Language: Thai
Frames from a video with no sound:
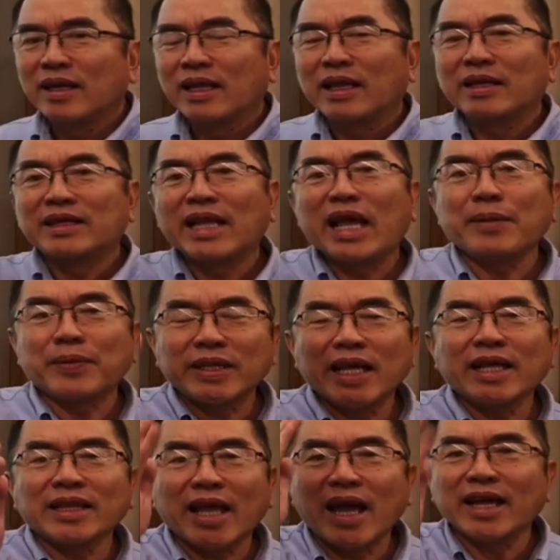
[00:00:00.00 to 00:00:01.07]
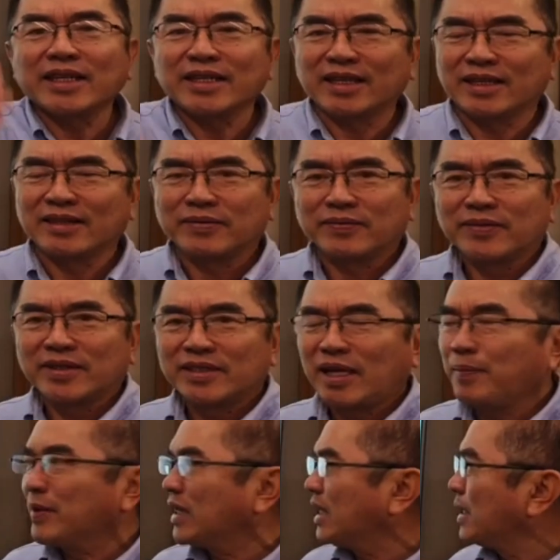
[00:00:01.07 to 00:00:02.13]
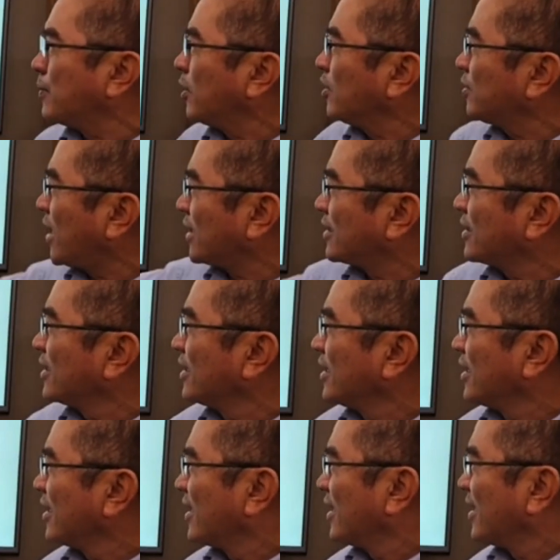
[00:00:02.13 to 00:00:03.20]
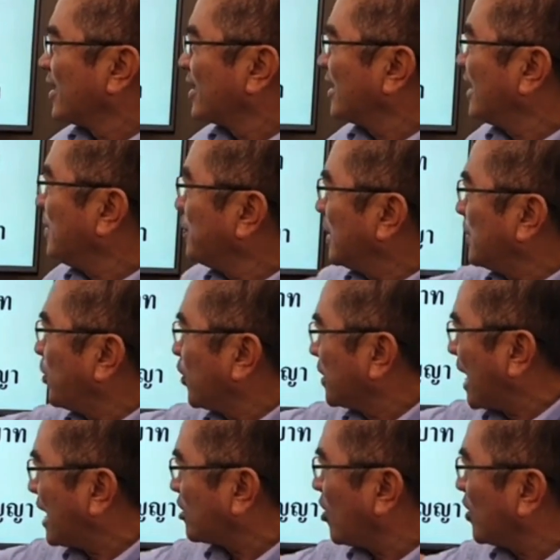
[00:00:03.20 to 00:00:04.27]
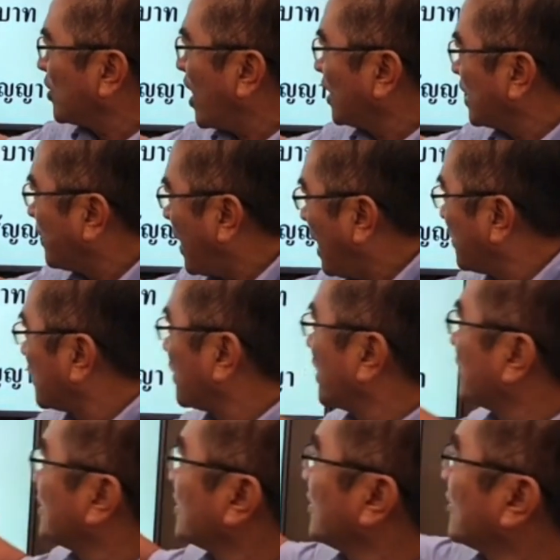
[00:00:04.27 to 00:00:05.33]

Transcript: ในประเทศไทยจะมีกี่บริษัทที่มีผลงานก่อสร้าง 15%ข